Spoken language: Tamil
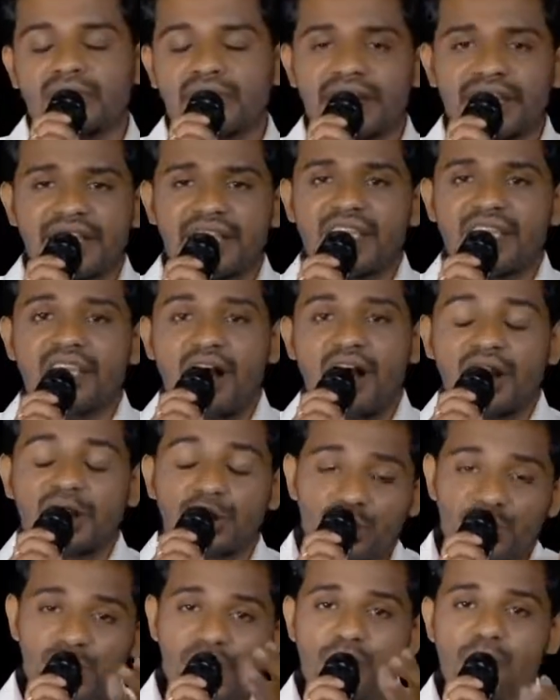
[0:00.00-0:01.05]
இன்றைக்கு
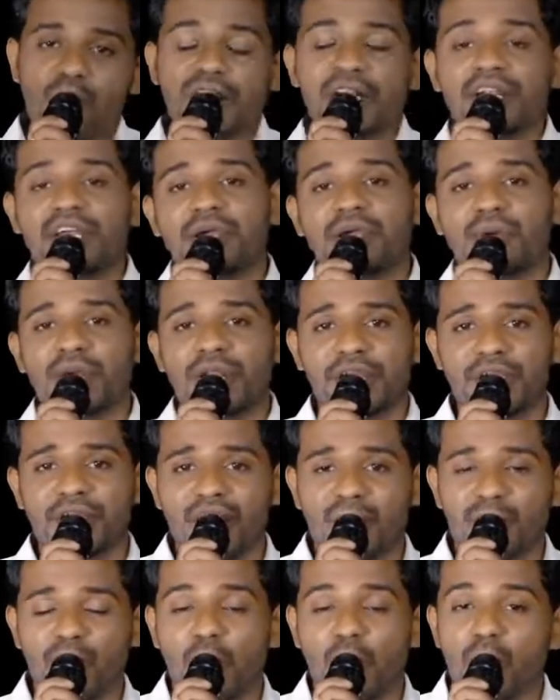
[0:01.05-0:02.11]
ஆண்டோருடைய வருகை
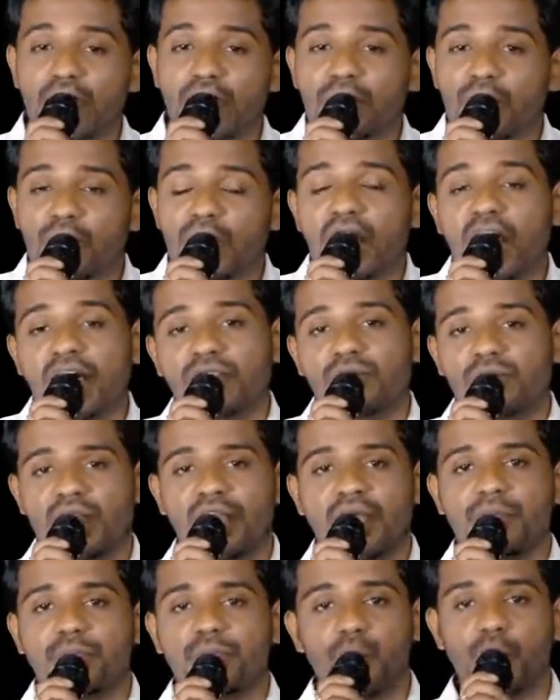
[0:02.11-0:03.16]
வரைக்கும் நம்ம
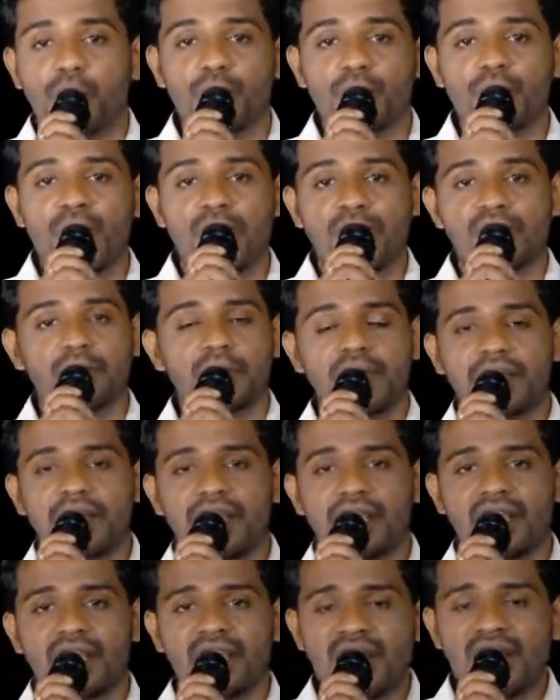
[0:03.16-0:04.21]
உணர்வில்லாதவர்களாய்
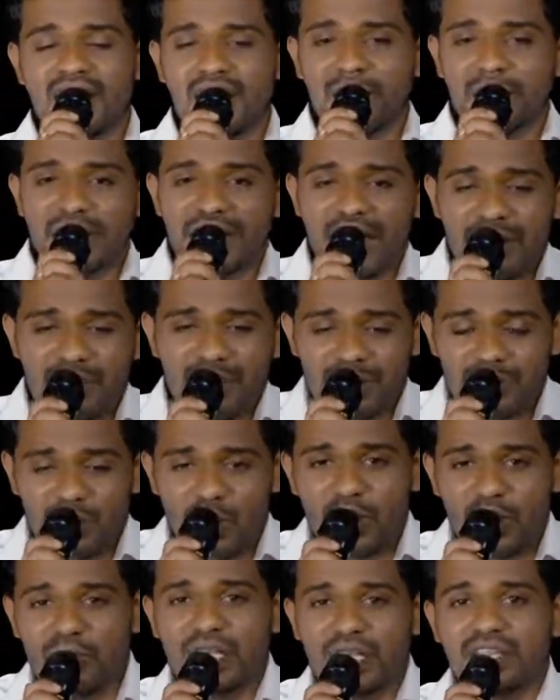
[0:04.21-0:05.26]
போய்விடாதபடிக்கு நம்ம தேவன்
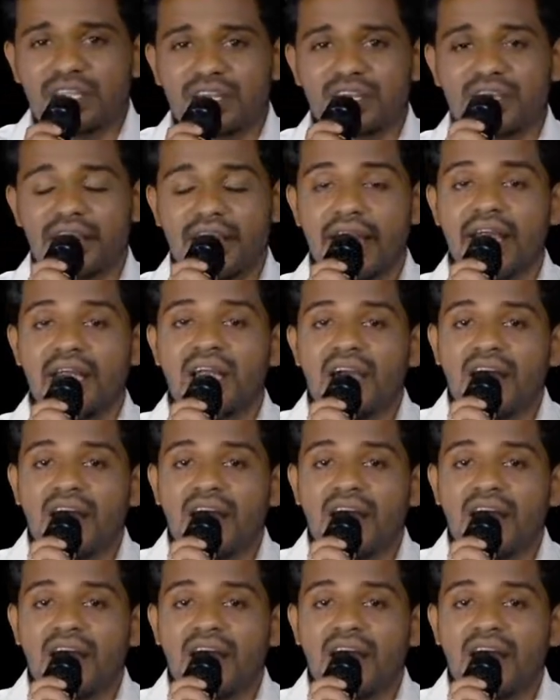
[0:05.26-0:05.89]
நமக்குள்ளே வைத்திருக்கிற